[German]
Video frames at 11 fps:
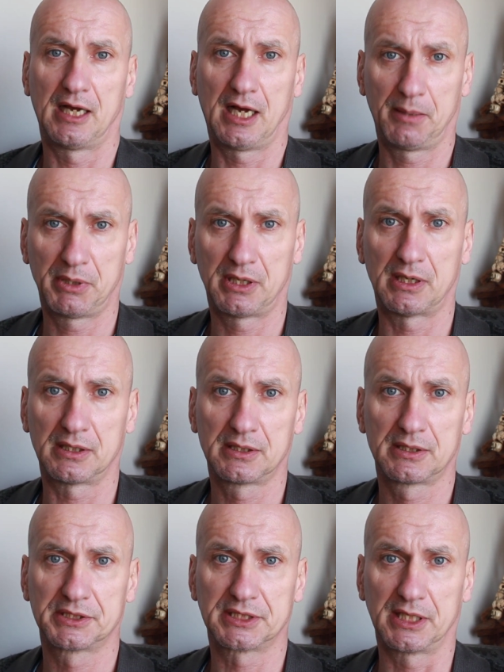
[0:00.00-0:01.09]
Aber
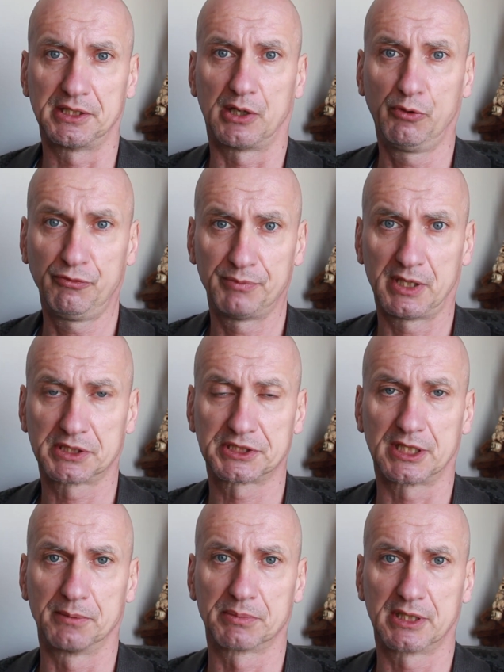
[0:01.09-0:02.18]
seine
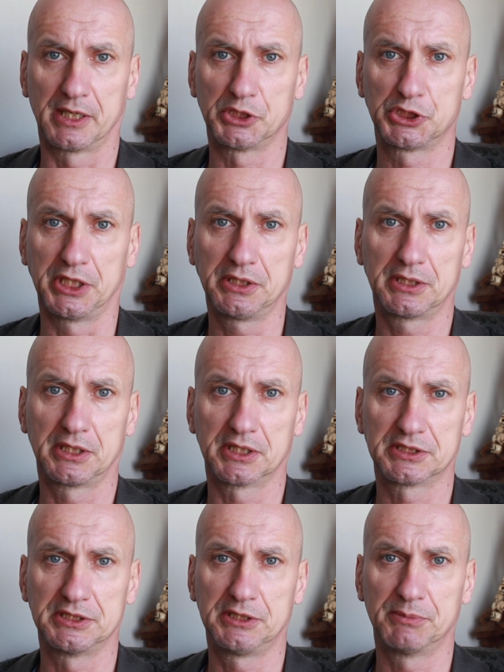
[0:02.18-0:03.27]
Aufmerksamkeit schenkt er
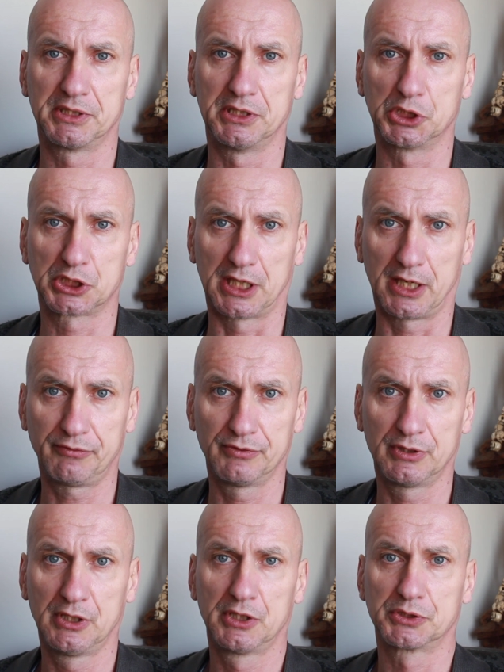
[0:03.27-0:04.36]
jetzt nicht mehr den
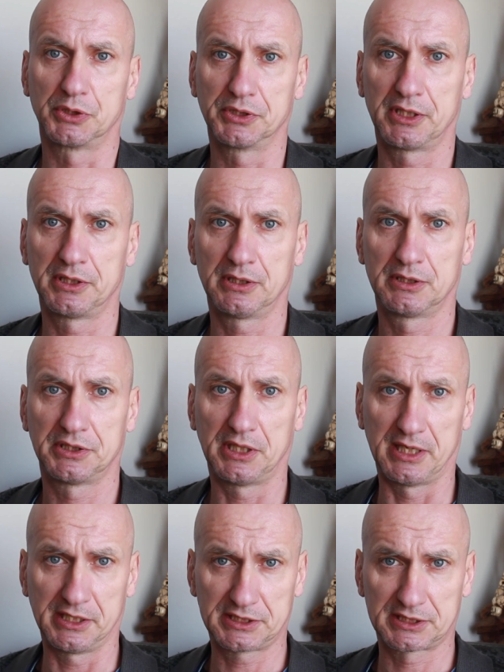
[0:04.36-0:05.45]
Schafen, sondern den
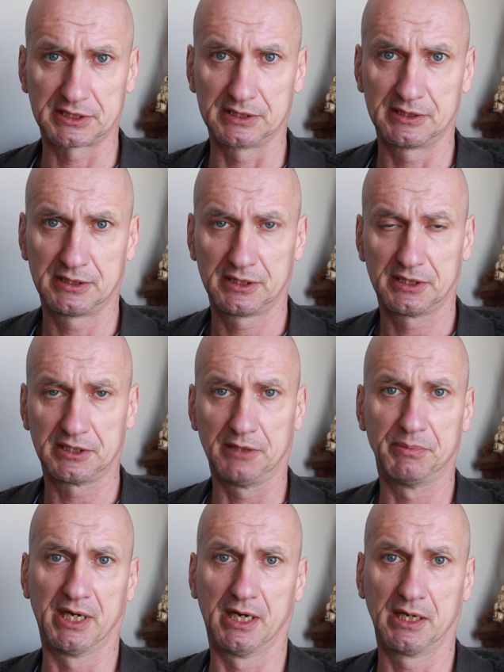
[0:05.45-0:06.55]
Ästen, den
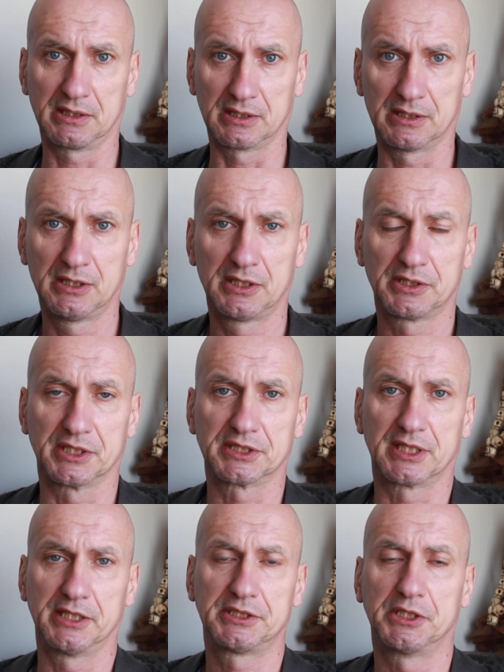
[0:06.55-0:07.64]
Bergen. Das
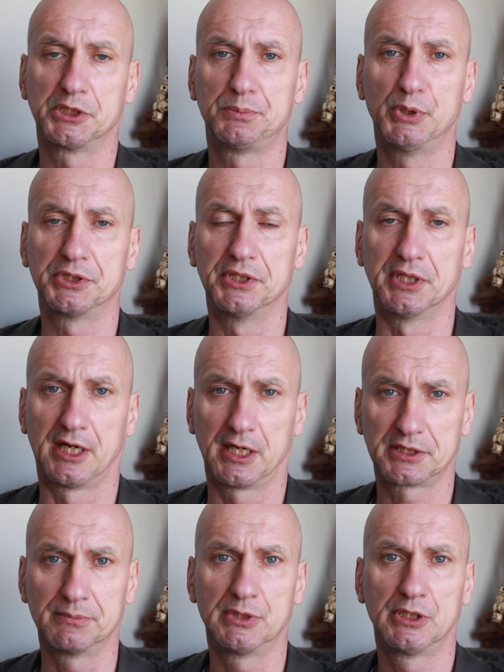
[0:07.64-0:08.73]
heißt, er spürt den
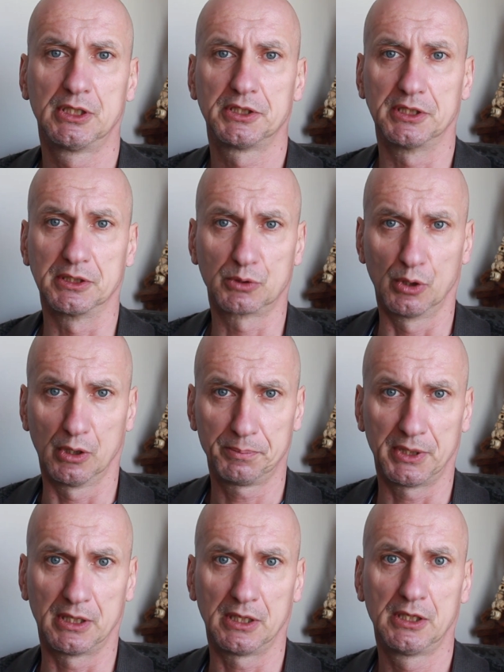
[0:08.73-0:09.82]
Atem, den
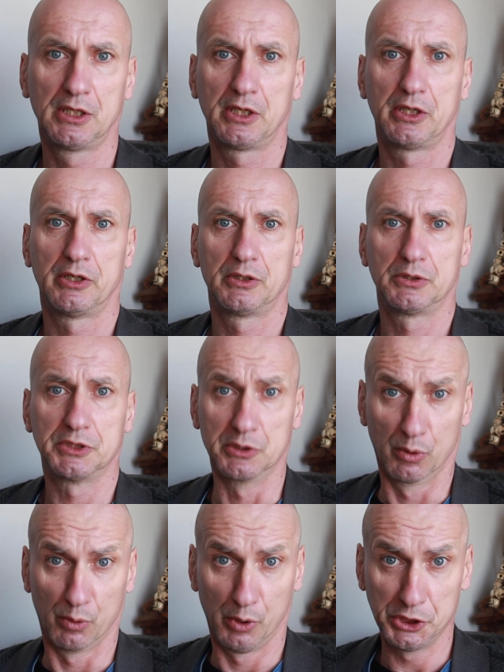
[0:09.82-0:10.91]
Körper, die
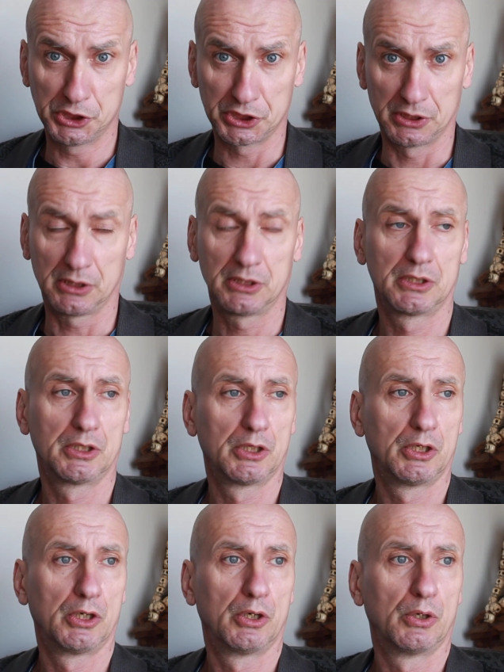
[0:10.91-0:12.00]
Geräusche
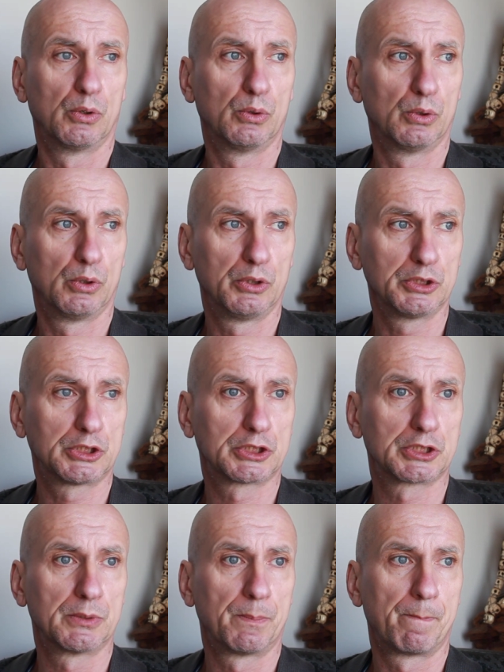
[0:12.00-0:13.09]

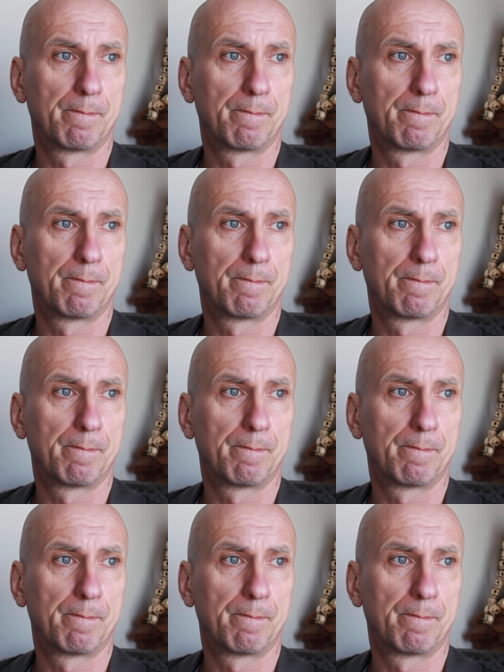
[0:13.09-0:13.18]
und